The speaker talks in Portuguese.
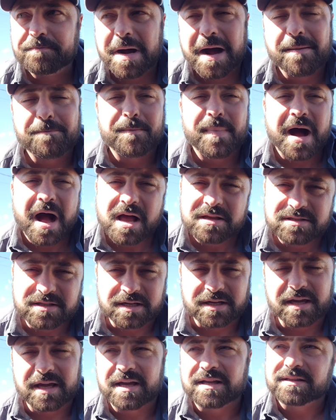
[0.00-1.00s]
a
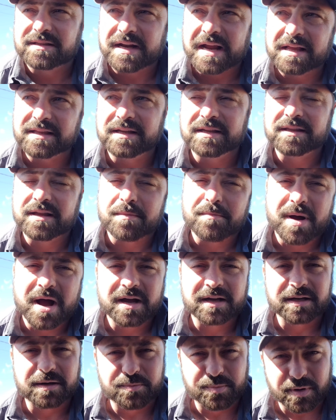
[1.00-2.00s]
massa que entrar dentro da
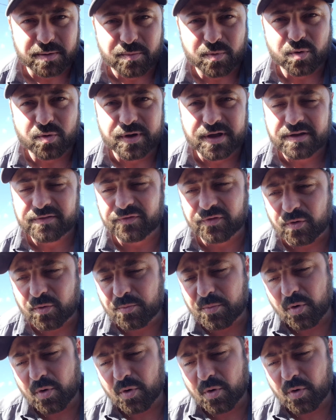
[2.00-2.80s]
máquina para moer for